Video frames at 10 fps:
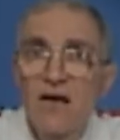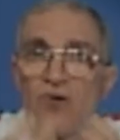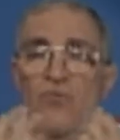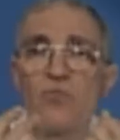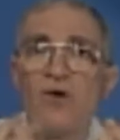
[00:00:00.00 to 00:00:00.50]

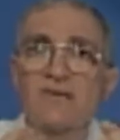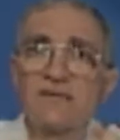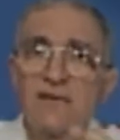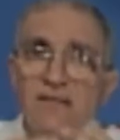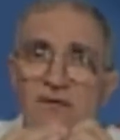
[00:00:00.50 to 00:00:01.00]
او
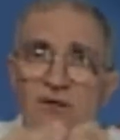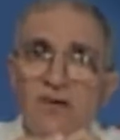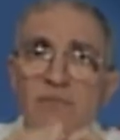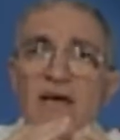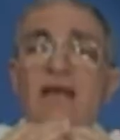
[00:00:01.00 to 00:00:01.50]
بواسطه
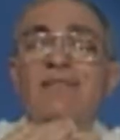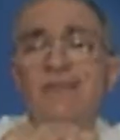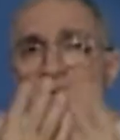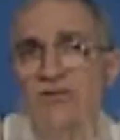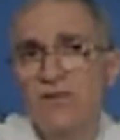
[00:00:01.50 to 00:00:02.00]
شيء ما
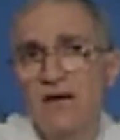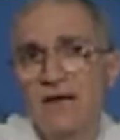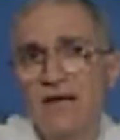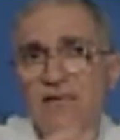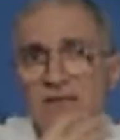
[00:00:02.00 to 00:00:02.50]
يقطع الشعر
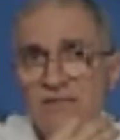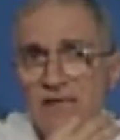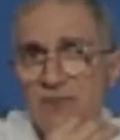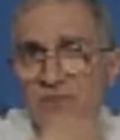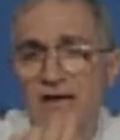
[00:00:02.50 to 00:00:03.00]
يعني
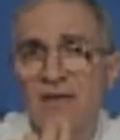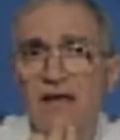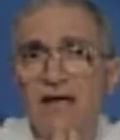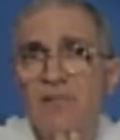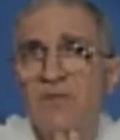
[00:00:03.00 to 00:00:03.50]
زيله
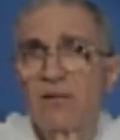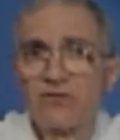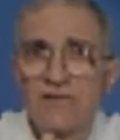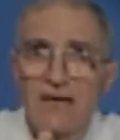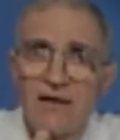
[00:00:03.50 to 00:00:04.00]
من من
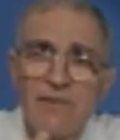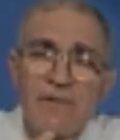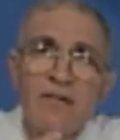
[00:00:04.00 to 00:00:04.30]
البصيله